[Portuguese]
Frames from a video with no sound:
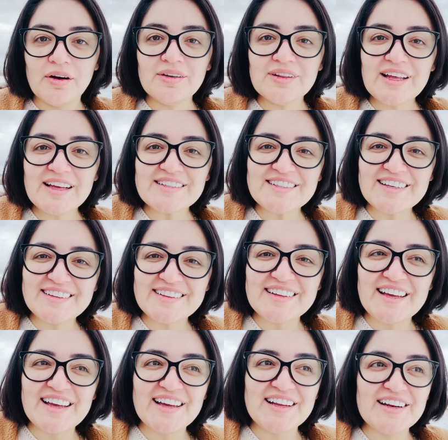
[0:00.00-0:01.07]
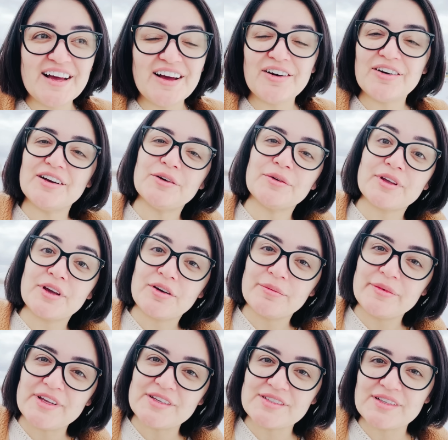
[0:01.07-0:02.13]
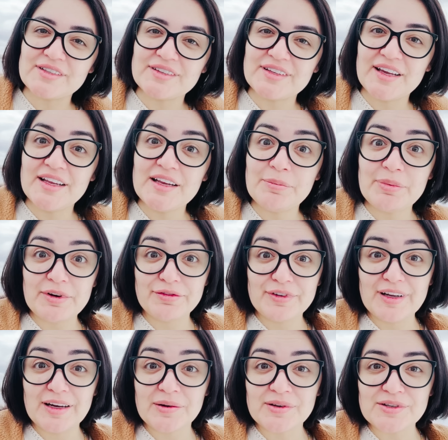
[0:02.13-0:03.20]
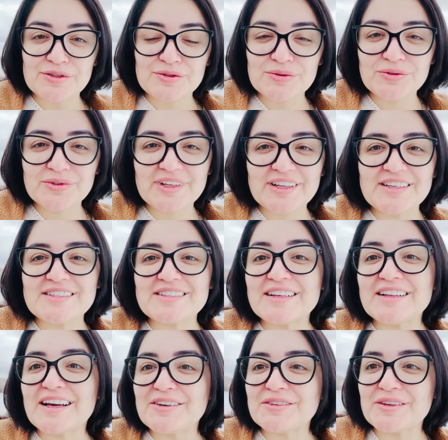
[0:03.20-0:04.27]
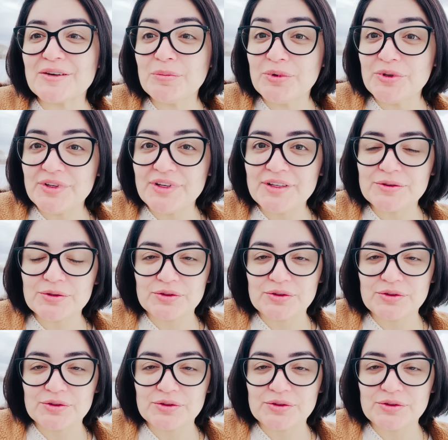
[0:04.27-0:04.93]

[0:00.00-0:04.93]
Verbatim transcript: Olá centelha, olha eu aqui com a minha centelha para falar com a sua nesse cenário tão bonito.